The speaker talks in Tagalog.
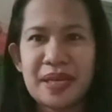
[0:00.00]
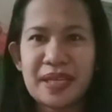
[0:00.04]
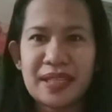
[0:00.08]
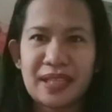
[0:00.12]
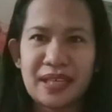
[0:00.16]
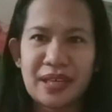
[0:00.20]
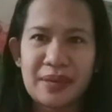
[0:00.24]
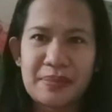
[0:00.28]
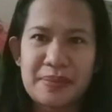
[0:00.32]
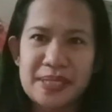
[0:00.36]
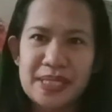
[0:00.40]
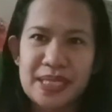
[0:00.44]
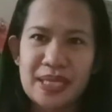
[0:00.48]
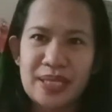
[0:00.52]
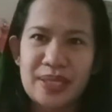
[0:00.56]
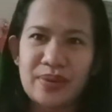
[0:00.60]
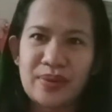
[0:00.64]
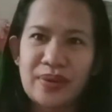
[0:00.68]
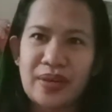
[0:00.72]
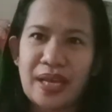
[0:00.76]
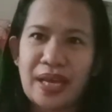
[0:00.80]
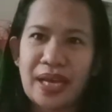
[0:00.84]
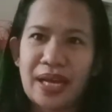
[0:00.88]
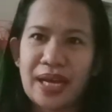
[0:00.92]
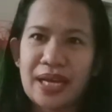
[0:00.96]
Magandang gabi sa inyong
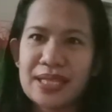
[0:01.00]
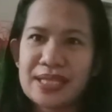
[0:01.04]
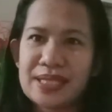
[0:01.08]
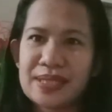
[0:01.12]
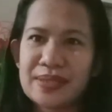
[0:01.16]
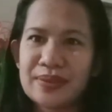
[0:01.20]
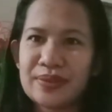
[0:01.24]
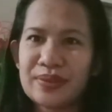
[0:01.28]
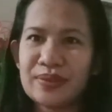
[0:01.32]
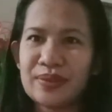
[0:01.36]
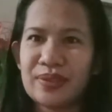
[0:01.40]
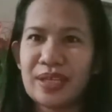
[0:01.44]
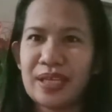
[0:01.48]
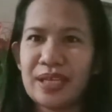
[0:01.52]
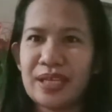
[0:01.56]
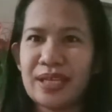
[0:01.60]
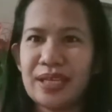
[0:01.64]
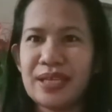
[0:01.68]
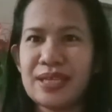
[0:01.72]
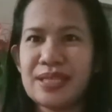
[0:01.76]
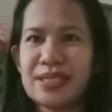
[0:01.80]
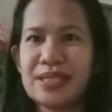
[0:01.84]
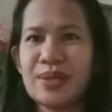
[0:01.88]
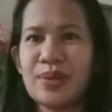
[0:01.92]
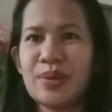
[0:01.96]
lahat. So,
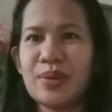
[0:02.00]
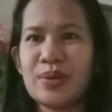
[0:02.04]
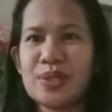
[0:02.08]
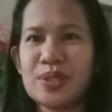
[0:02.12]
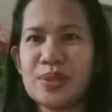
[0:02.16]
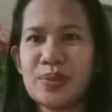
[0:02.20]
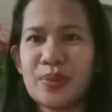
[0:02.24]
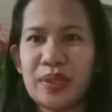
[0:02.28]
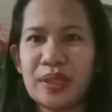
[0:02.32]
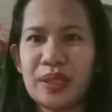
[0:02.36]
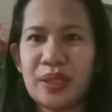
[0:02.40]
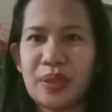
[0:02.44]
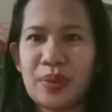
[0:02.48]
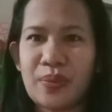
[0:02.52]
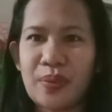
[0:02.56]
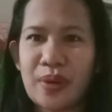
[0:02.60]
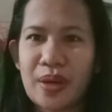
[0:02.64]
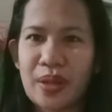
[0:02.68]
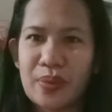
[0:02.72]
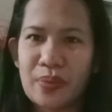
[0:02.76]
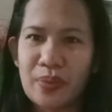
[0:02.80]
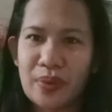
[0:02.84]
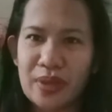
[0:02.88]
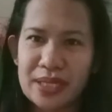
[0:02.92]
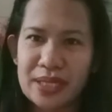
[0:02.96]
today is August
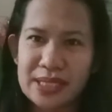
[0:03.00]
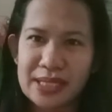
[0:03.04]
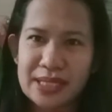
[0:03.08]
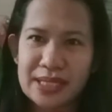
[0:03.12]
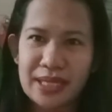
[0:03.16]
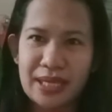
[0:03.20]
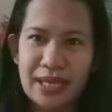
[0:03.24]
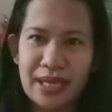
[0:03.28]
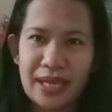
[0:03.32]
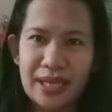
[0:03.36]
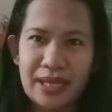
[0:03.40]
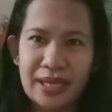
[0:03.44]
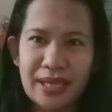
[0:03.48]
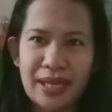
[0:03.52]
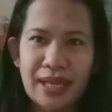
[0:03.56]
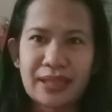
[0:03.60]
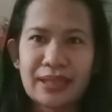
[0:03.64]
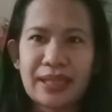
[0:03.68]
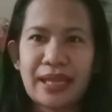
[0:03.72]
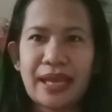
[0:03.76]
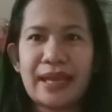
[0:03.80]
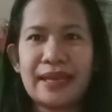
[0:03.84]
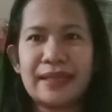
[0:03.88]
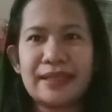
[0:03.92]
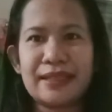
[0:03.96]
21, Wednesday at
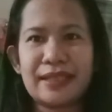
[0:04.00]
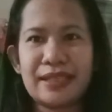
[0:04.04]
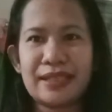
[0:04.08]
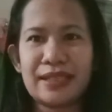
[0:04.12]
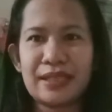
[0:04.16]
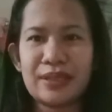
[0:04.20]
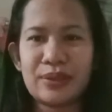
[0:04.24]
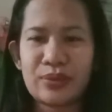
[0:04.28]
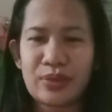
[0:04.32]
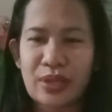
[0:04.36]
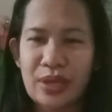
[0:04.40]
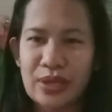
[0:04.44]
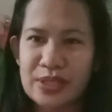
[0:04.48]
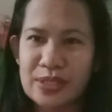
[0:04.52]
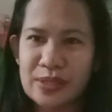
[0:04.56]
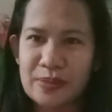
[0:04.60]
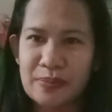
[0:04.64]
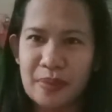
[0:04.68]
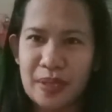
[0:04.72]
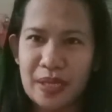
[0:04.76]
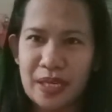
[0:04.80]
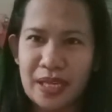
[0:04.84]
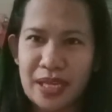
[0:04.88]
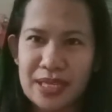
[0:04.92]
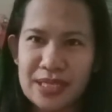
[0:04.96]
holiday dito tayo sa
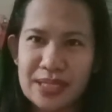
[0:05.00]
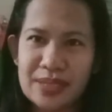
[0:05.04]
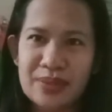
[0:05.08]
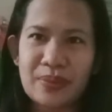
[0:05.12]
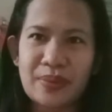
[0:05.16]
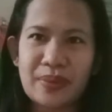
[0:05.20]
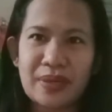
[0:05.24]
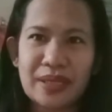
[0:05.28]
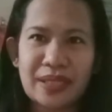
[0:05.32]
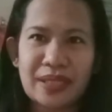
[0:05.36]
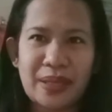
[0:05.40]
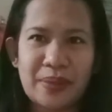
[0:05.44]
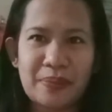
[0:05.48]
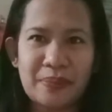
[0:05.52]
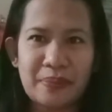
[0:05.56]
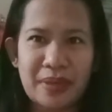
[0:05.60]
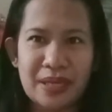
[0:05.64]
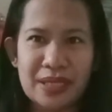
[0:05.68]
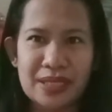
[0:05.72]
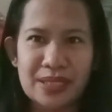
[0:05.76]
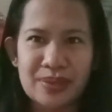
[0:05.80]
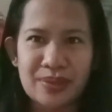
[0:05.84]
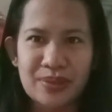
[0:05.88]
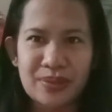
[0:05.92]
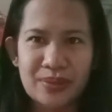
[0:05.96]
Pinas. So, wala tayong
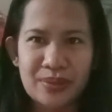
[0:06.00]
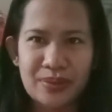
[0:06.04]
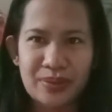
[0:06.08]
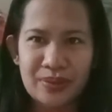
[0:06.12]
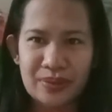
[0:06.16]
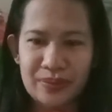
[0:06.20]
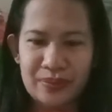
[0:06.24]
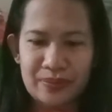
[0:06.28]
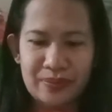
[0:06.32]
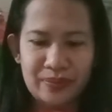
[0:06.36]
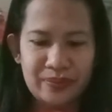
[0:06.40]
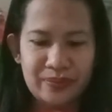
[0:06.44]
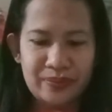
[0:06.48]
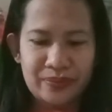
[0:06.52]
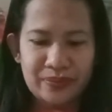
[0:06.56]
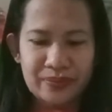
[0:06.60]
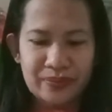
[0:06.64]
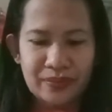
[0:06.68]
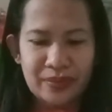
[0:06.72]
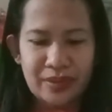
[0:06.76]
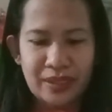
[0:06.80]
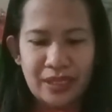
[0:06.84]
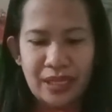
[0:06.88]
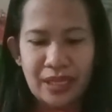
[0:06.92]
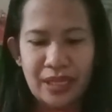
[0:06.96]
pasok.
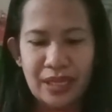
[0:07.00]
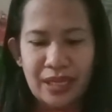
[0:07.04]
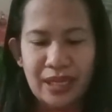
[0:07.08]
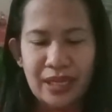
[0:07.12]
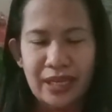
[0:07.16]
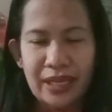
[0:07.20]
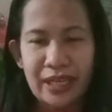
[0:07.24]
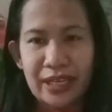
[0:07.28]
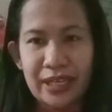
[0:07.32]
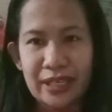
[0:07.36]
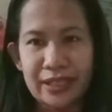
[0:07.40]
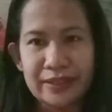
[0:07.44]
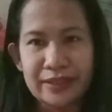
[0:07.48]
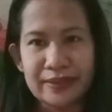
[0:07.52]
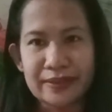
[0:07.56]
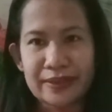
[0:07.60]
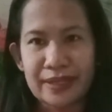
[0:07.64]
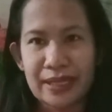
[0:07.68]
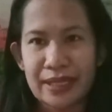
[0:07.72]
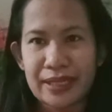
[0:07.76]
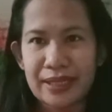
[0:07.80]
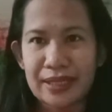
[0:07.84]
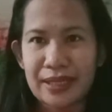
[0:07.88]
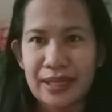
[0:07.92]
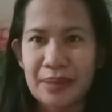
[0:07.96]
Ayan,
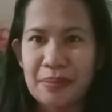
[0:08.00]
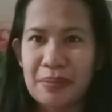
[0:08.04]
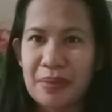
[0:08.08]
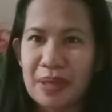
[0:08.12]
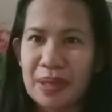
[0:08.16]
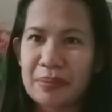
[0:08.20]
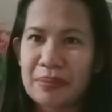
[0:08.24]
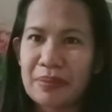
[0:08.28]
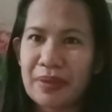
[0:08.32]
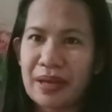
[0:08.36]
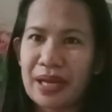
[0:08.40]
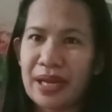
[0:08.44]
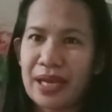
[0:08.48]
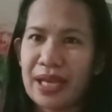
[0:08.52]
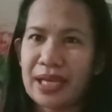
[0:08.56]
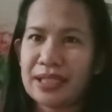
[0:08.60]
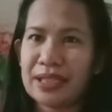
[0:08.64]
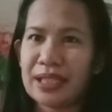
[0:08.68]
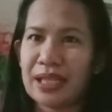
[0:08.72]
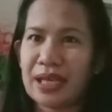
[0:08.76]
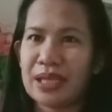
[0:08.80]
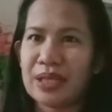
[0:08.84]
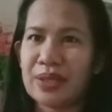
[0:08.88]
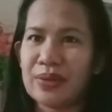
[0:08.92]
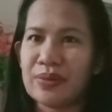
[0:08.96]
kaya vlog bahay
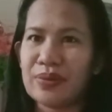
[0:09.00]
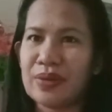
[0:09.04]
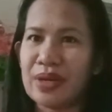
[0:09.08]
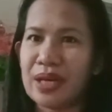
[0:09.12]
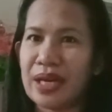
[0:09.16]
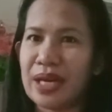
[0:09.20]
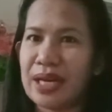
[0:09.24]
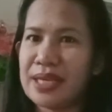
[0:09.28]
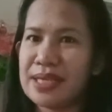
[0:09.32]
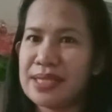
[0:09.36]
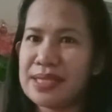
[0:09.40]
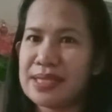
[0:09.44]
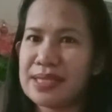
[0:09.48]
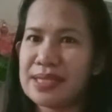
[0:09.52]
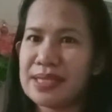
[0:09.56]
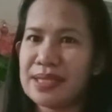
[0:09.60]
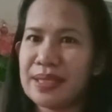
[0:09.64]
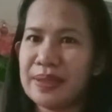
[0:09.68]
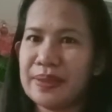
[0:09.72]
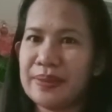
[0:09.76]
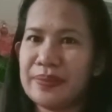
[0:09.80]
tayo guys.